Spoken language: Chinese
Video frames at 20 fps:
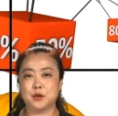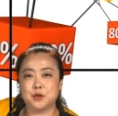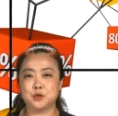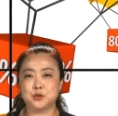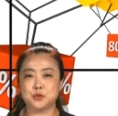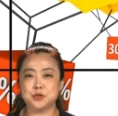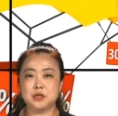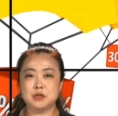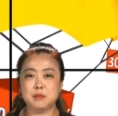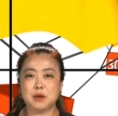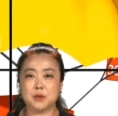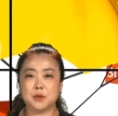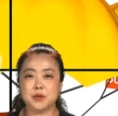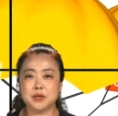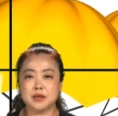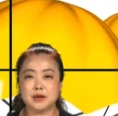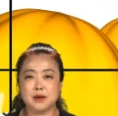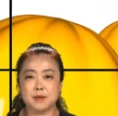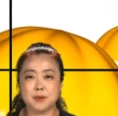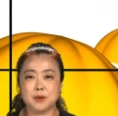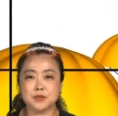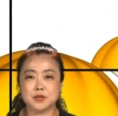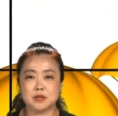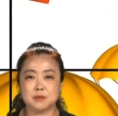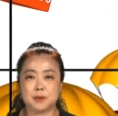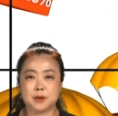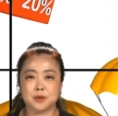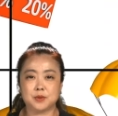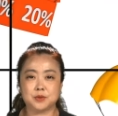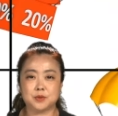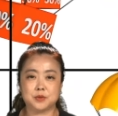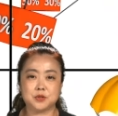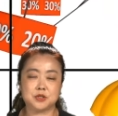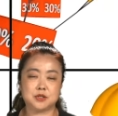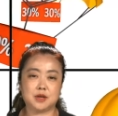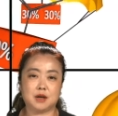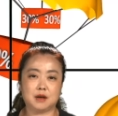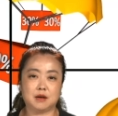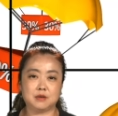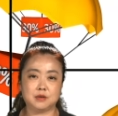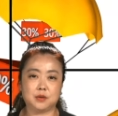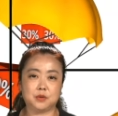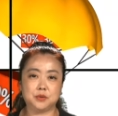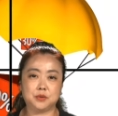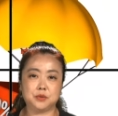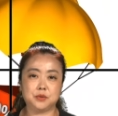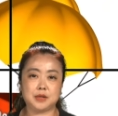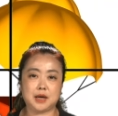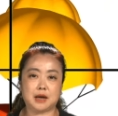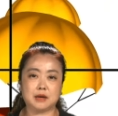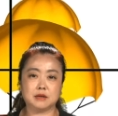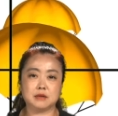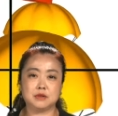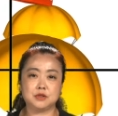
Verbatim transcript: 熟悉美国医疗保险的朋友都知道哈，由于牙科